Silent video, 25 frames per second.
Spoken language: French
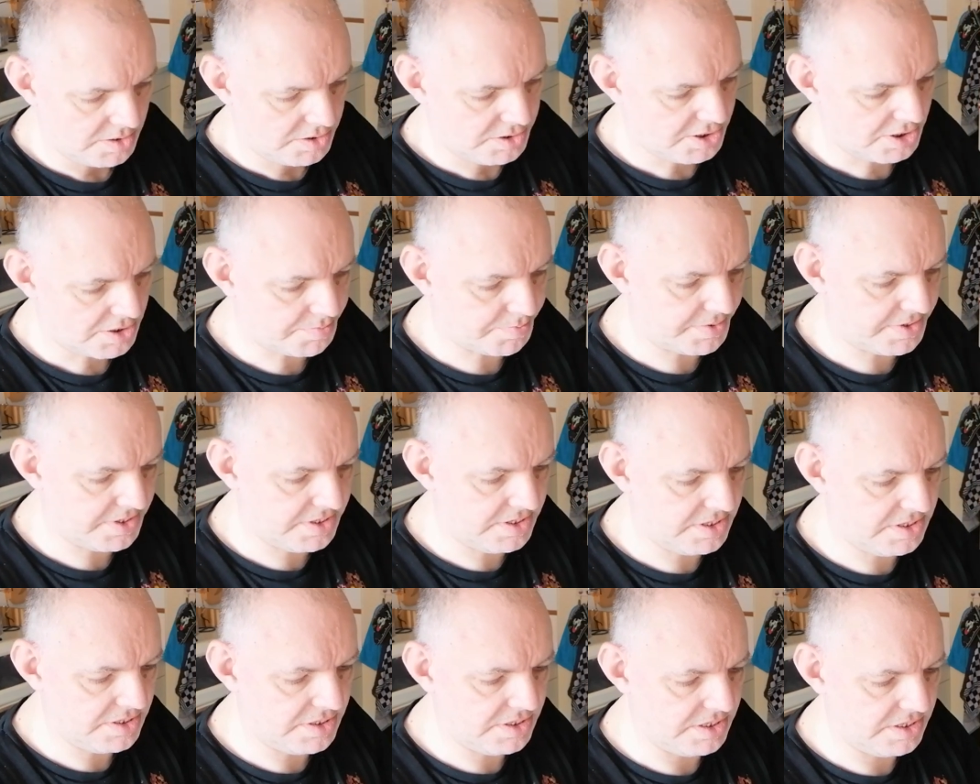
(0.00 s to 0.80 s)
J'ai
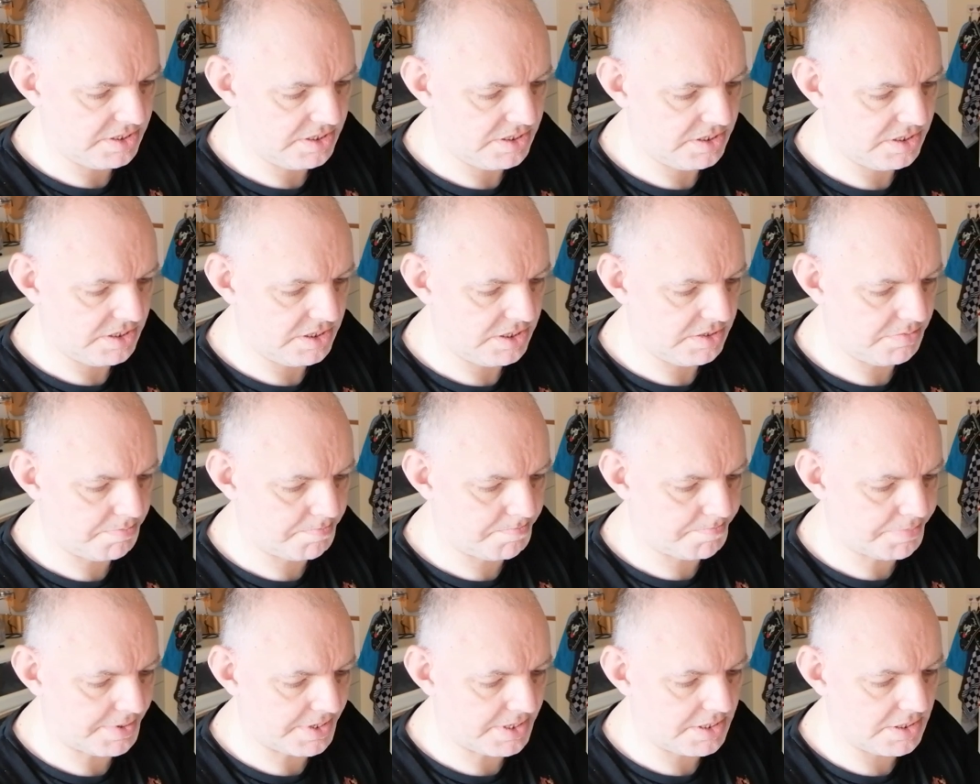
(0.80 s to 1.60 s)
repris
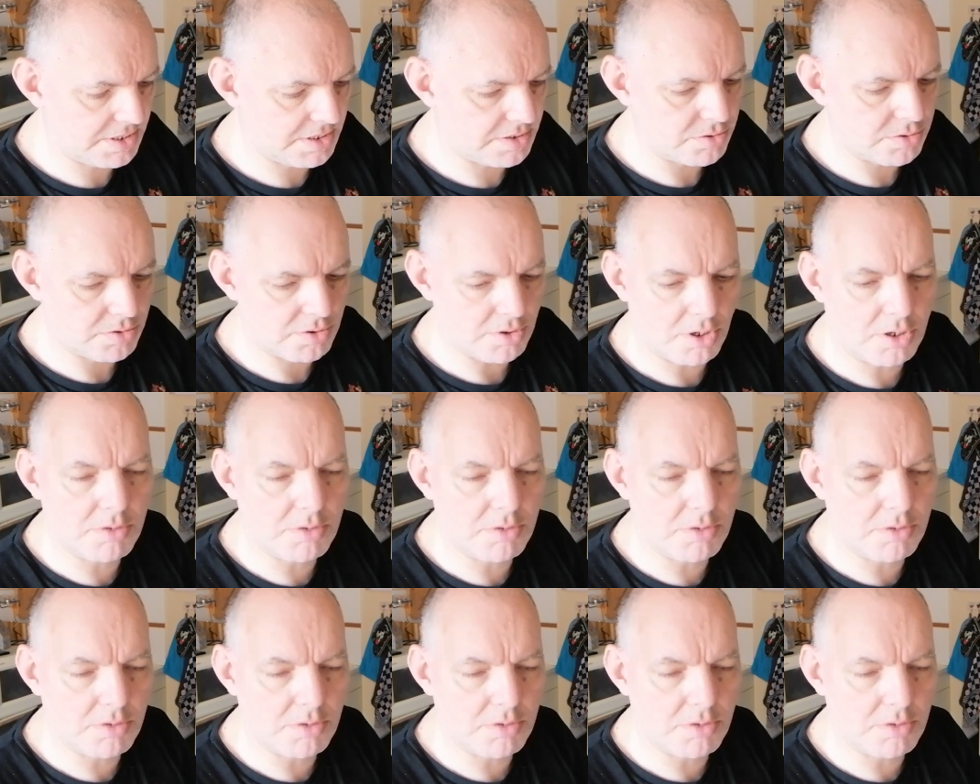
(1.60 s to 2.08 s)
des pains de